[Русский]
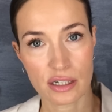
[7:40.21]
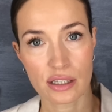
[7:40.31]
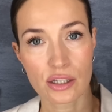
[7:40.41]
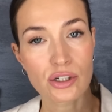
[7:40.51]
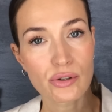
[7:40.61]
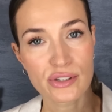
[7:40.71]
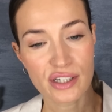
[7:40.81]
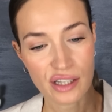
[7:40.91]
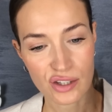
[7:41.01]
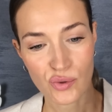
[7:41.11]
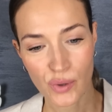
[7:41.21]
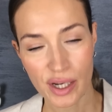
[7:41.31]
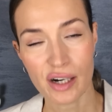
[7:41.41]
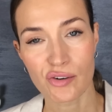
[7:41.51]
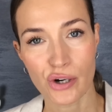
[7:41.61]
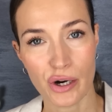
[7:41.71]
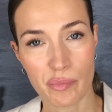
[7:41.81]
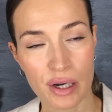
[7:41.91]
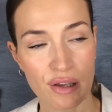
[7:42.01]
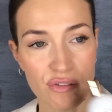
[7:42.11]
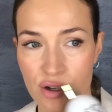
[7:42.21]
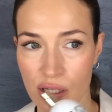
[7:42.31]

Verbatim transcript: когда дошло дело до ореховых ароматов,